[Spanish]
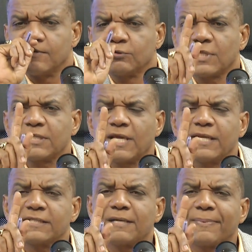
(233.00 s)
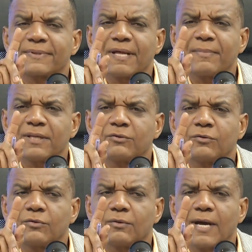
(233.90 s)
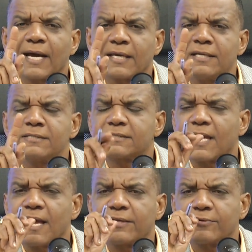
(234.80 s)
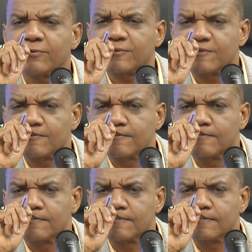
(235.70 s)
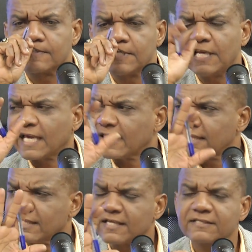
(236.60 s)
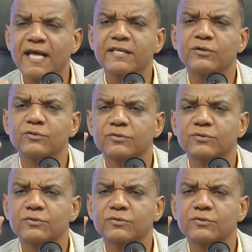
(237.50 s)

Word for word: usted tiene ese apartamento a 15 años y le quedan 10 años,